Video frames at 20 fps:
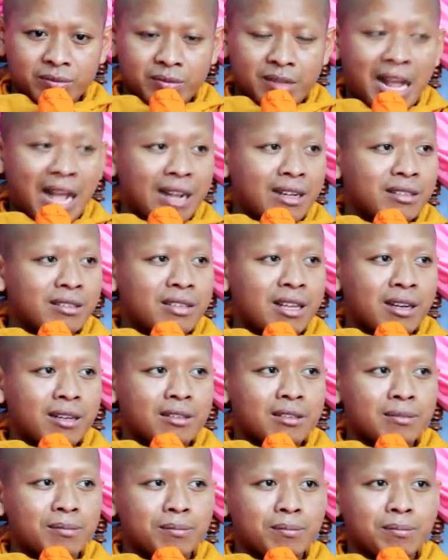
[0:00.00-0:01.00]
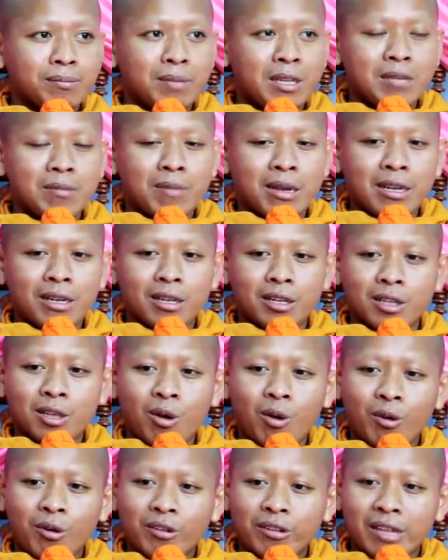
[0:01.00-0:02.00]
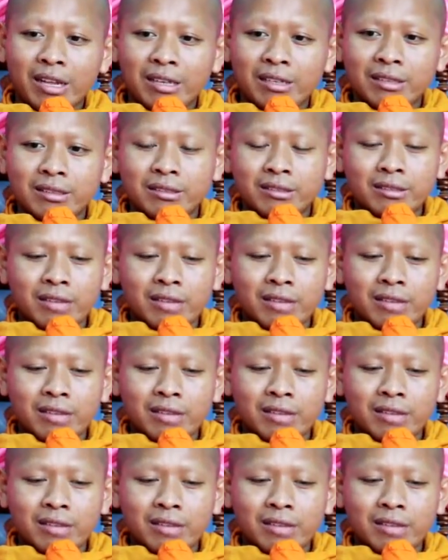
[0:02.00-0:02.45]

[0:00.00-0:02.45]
đã tực pi bay cả thôn tới